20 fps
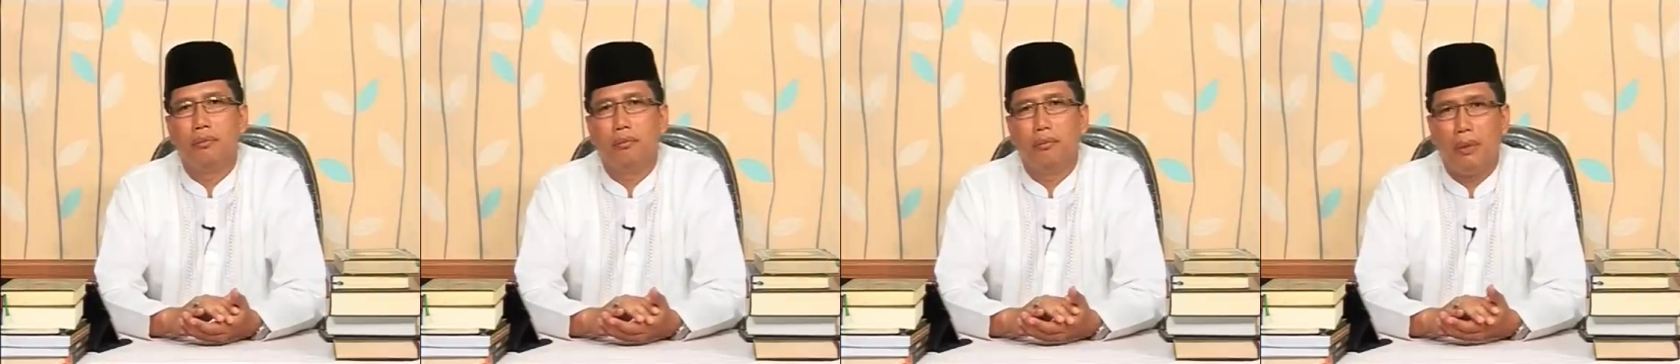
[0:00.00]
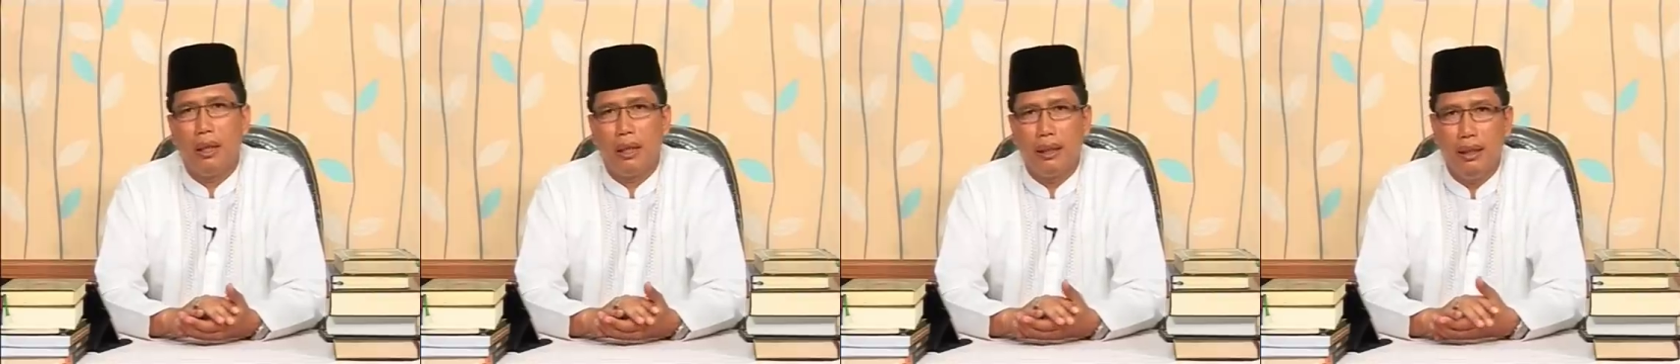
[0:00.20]

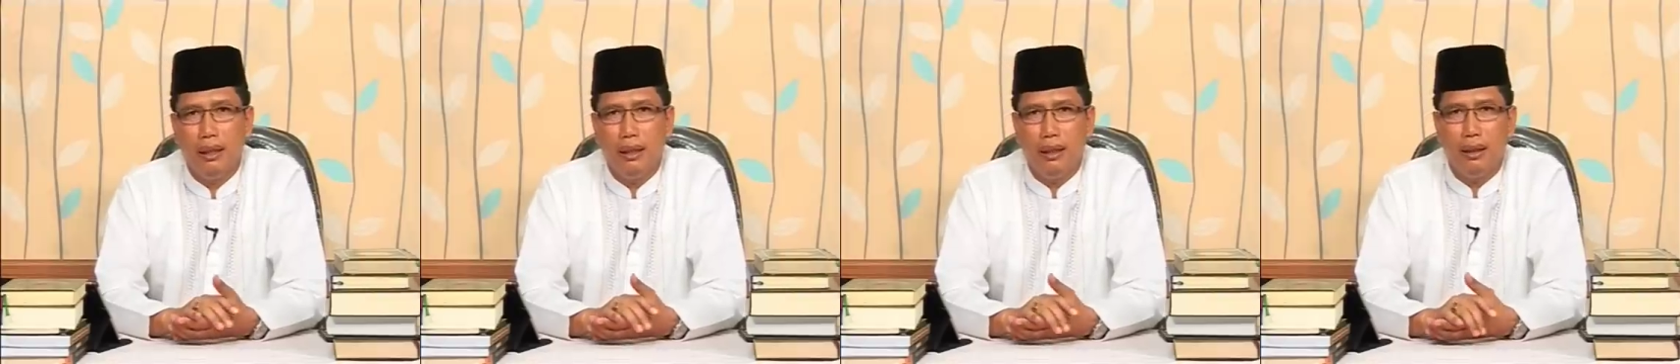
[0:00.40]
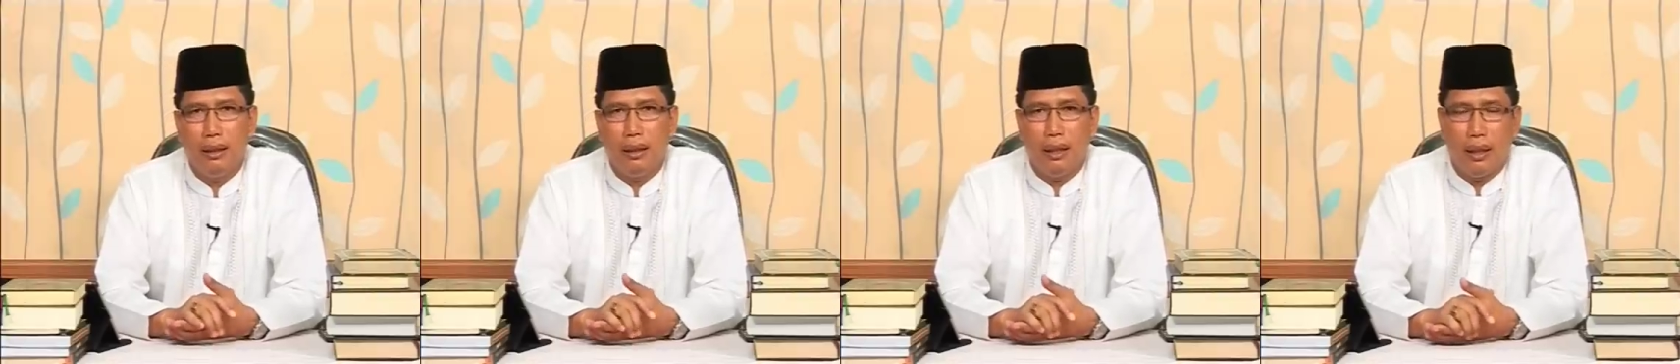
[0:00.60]
bagi
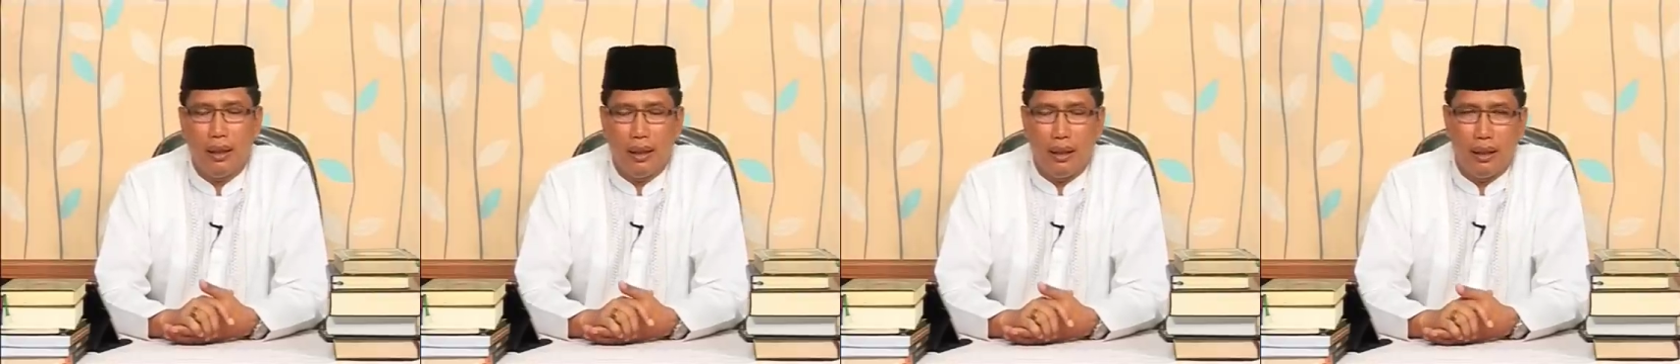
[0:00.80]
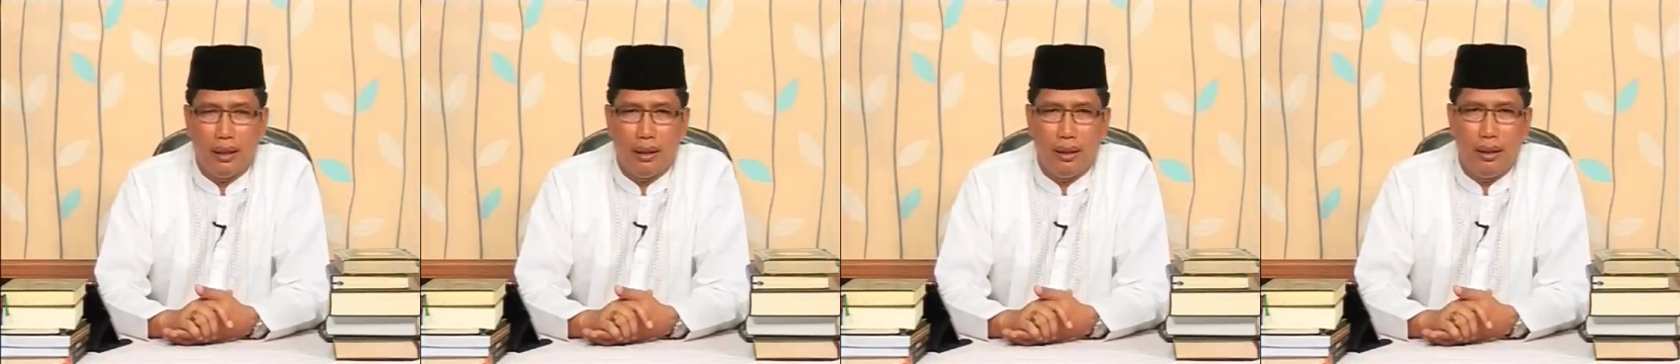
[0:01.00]

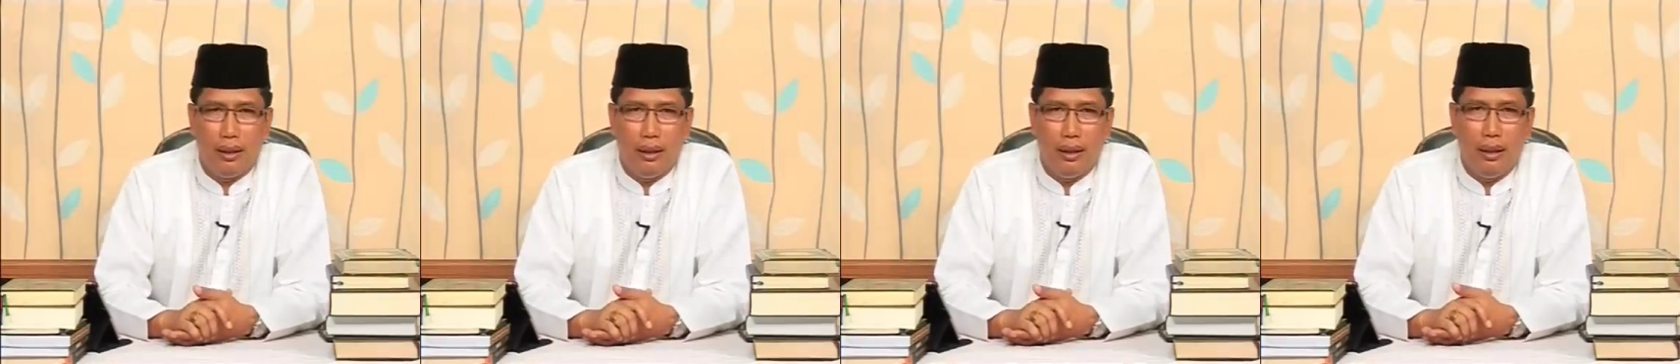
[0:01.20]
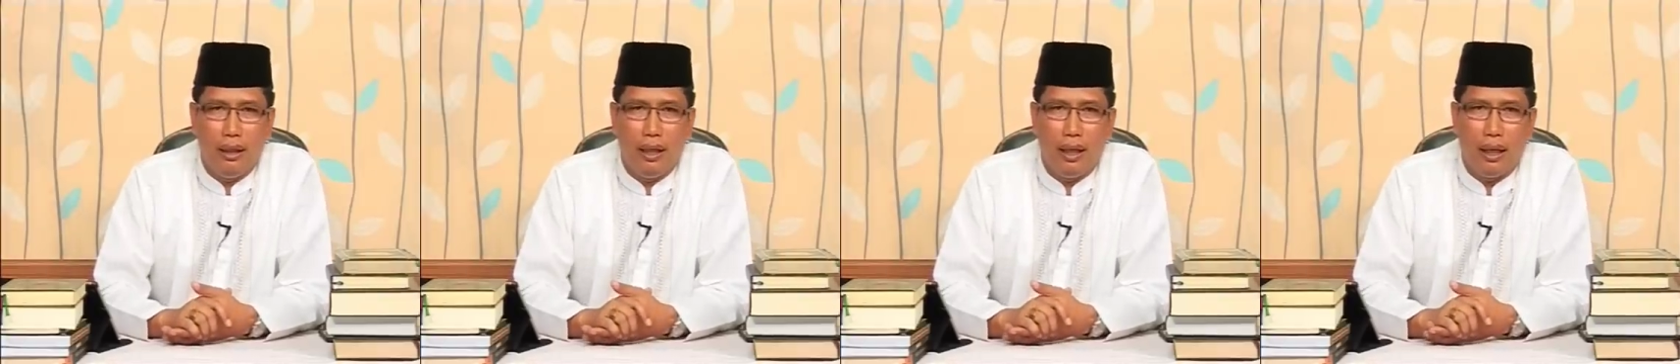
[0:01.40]
kita
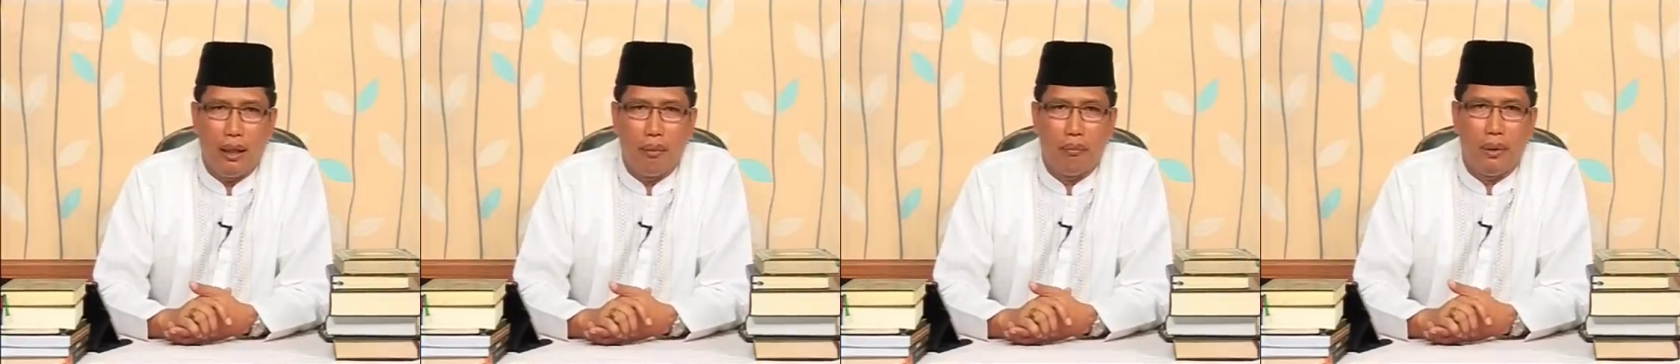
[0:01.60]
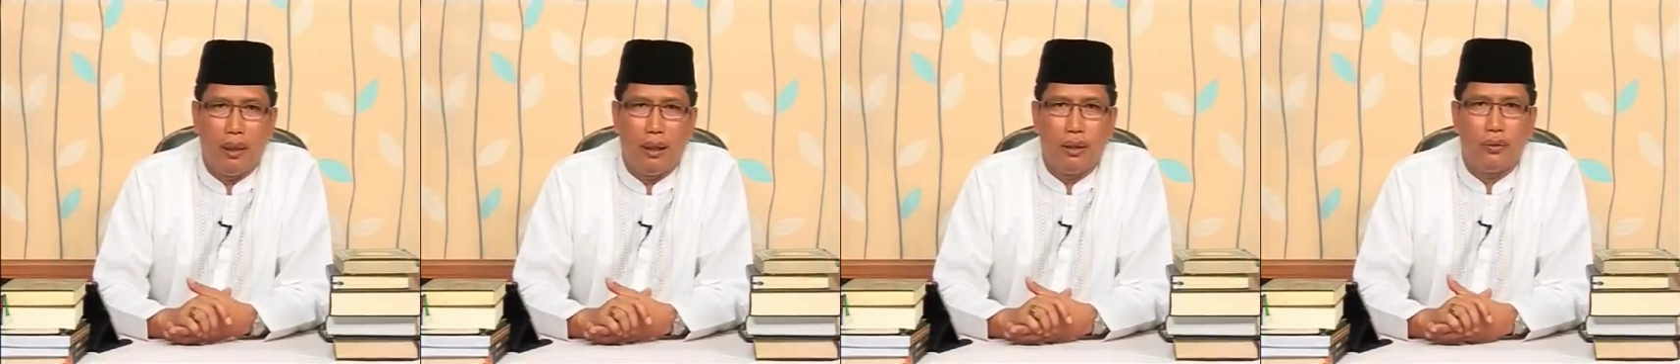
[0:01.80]
di
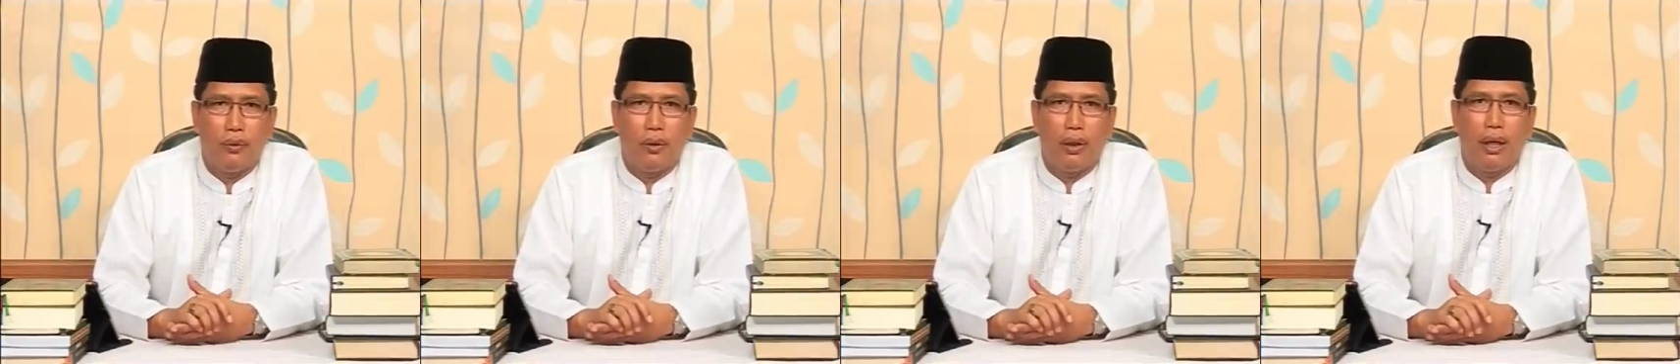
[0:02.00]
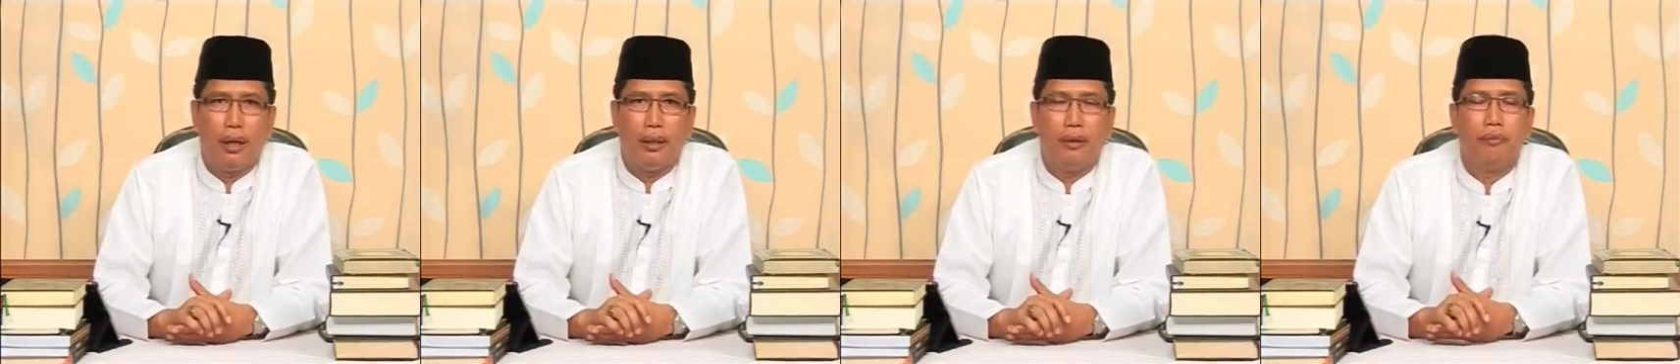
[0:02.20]
dalam
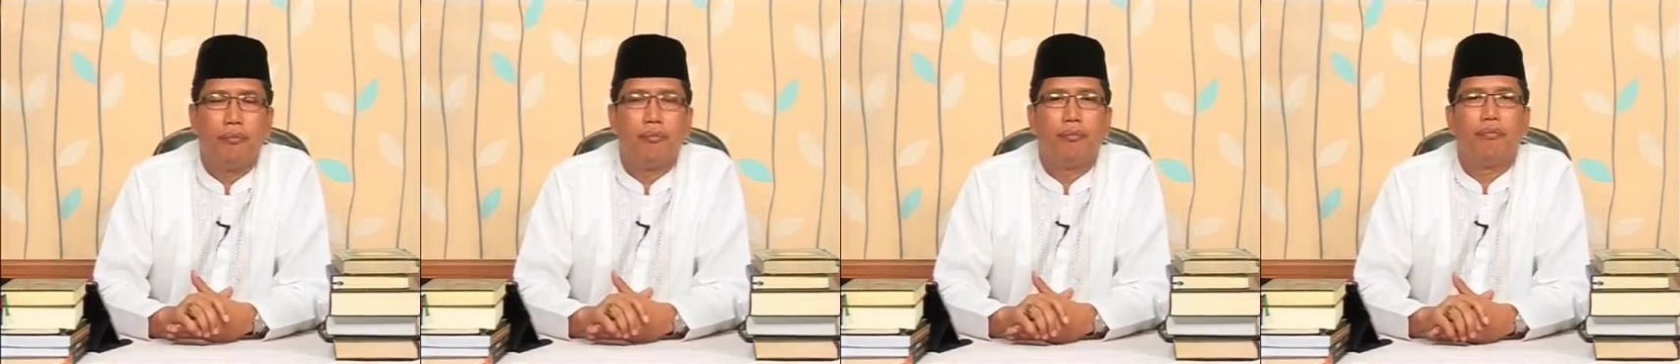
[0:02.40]
Al-Quran.